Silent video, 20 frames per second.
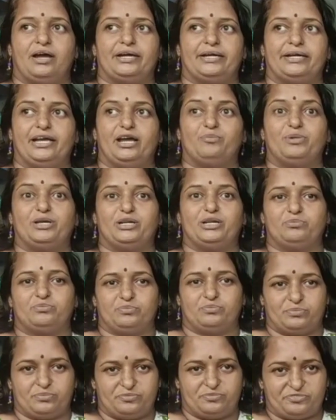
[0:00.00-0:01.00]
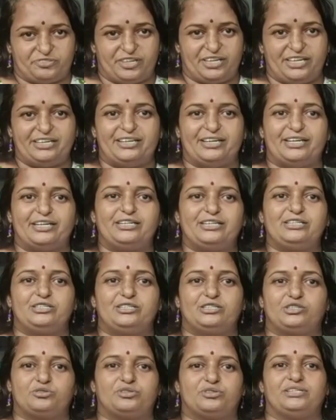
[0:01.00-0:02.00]
आइडिया मेरी फ्रेंड है
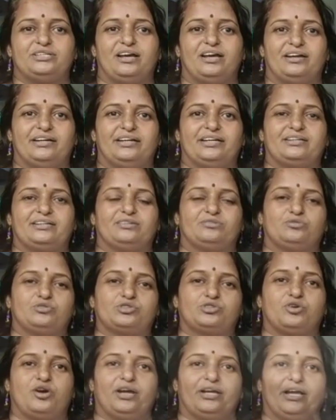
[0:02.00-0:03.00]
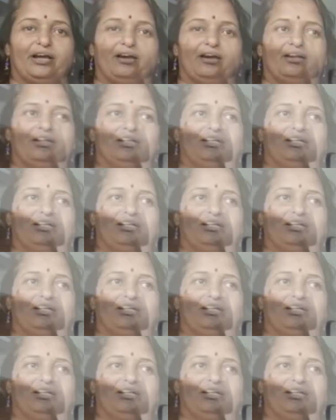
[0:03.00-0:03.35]
श्रुति दांडेकर उसको आया